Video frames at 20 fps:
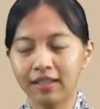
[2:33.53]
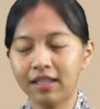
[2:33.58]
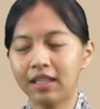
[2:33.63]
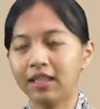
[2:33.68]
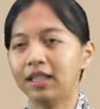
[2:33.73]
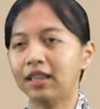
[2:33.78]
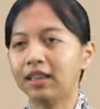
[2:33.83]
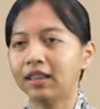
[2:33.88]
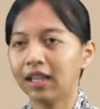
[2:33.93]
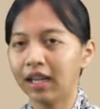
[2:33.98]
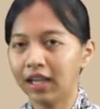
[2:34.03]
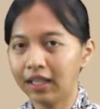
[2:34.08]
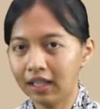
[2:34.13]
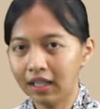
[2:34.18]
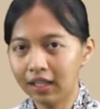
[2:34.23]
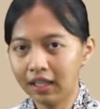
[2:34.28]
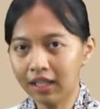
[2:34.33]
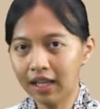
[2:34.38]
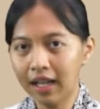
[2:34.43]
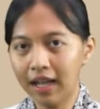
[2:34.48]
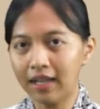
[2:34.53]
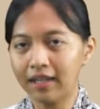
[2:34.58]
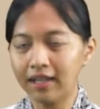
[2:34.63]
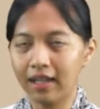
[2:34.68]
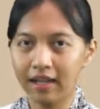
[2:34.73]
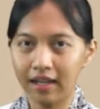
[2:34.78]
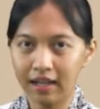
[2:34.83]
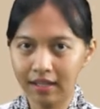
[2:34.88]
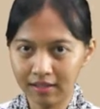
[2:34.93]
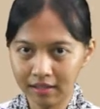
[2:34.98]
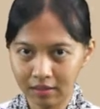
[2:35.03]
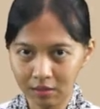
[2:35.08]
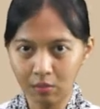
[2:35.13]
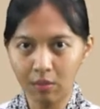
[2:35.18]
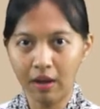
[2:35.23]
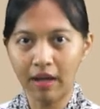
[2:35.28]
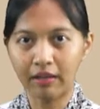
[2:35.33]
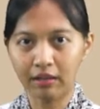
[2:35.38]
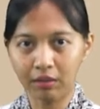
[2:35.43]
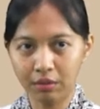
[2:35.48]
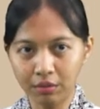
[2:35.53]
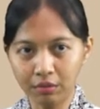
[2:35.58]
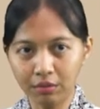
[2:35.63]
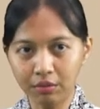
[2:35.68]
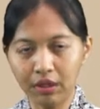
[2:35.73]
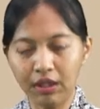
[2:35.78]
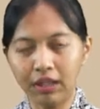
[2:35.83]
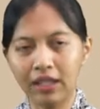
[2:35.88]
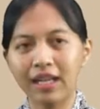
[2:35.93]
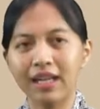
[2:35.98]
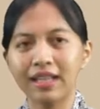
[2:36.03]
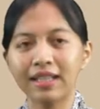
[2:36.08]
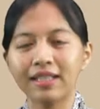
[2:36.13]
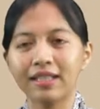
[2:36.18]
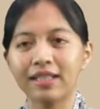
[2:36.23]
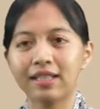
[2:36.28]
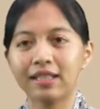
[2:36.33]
Jadi tren ini adalah sesuatu yang